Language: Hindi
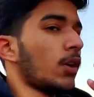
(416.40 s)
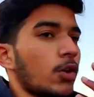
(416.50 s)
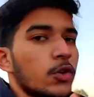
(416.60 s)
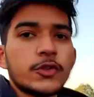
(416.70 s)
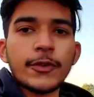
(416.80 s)

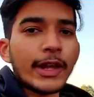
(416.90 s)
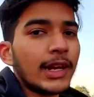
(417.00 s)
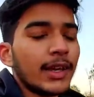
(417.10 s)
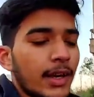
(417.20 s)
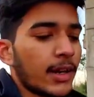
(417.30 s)
कुछ फील नहीं
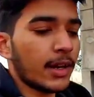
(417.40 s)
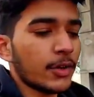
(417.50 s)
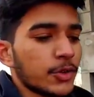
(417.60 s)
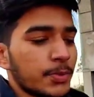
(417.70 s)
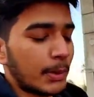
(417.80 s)
कर रहे हैं
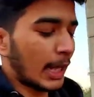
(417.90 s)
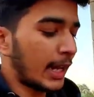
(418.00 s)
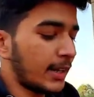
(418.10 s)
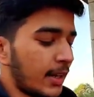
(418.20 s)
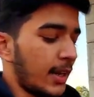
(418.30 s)
कुछ बता
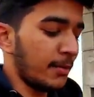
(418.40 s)
नहीं रहे हैं